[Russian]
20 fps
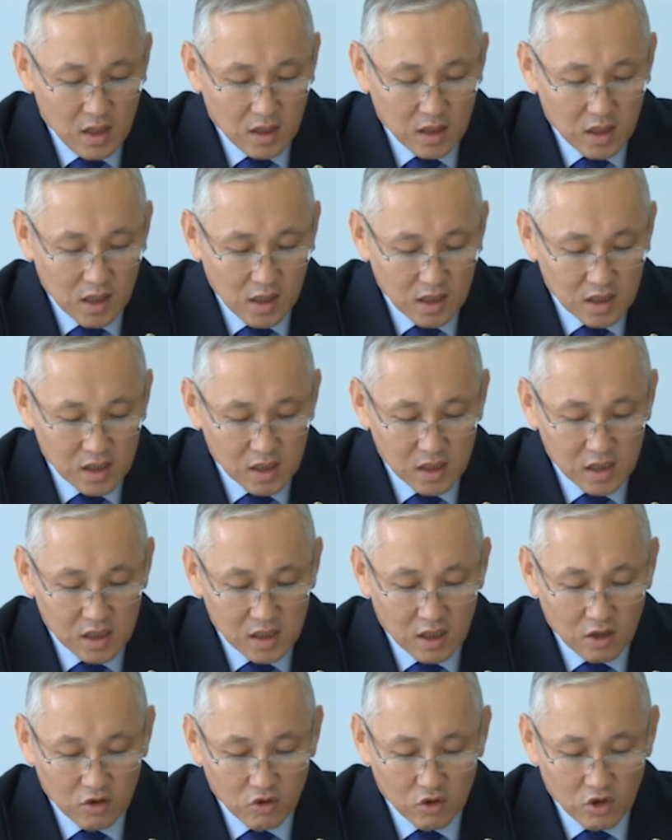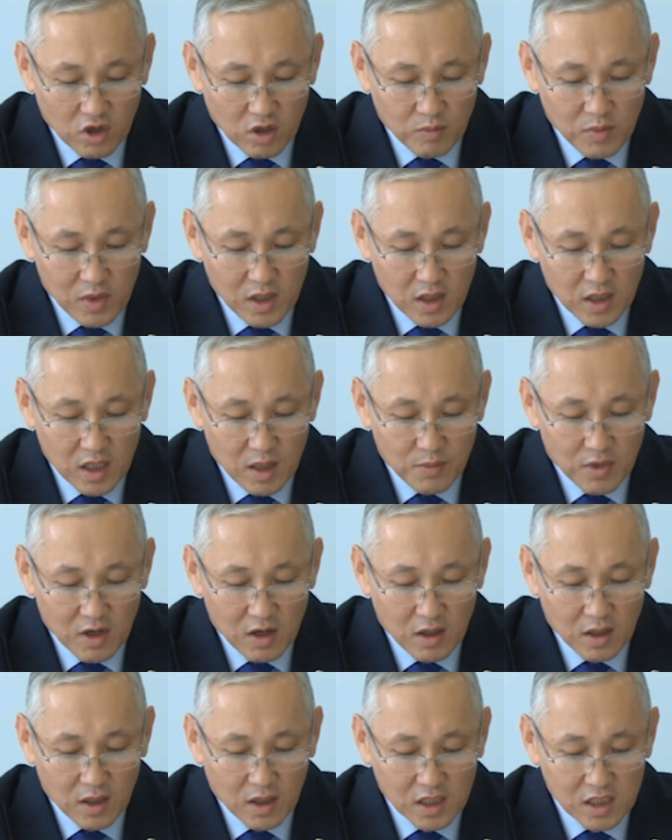30 из которых были
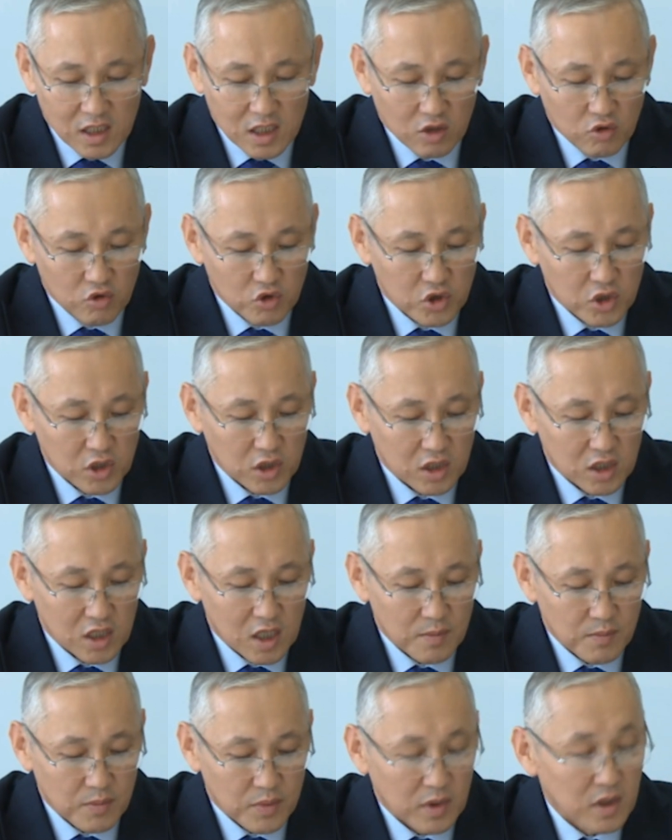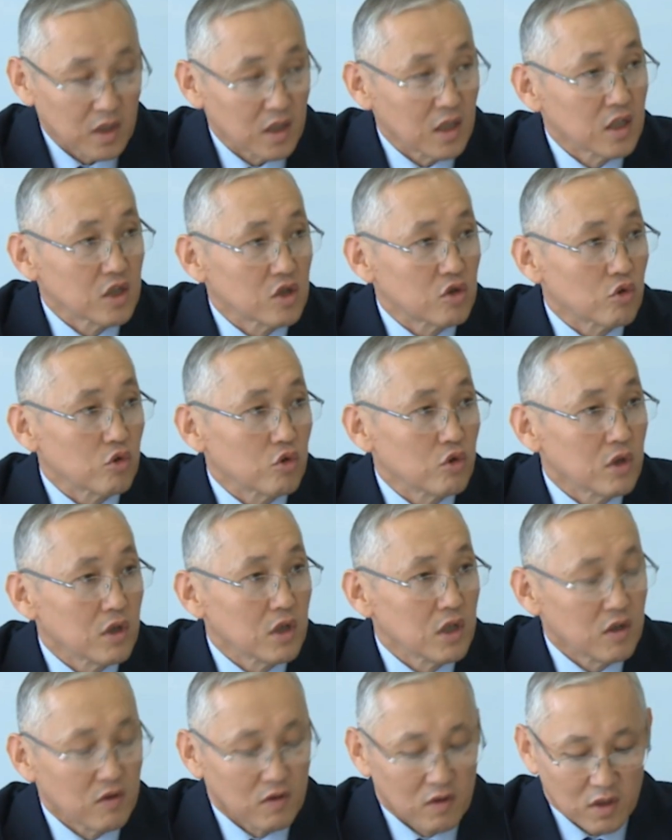направлены на следующий этап – это
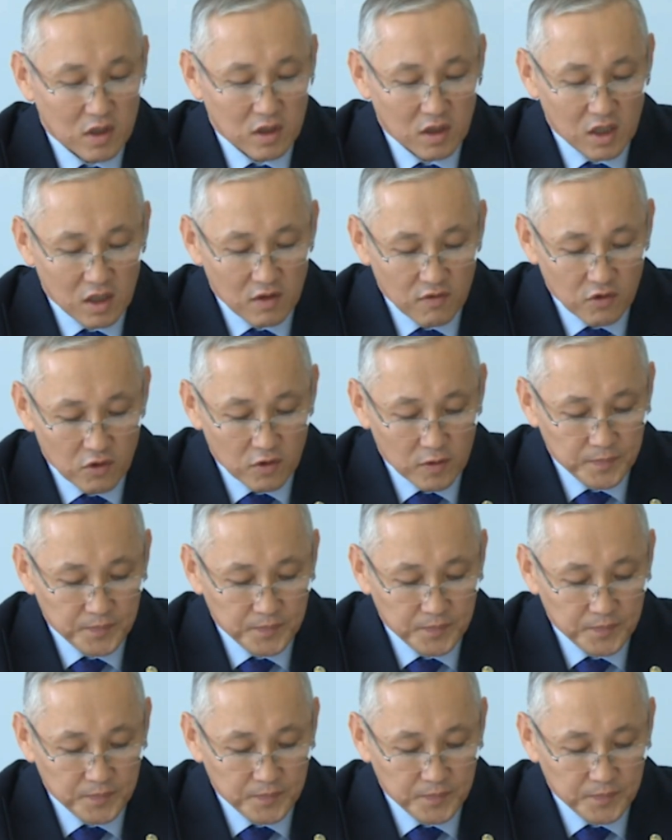структурирование интервью.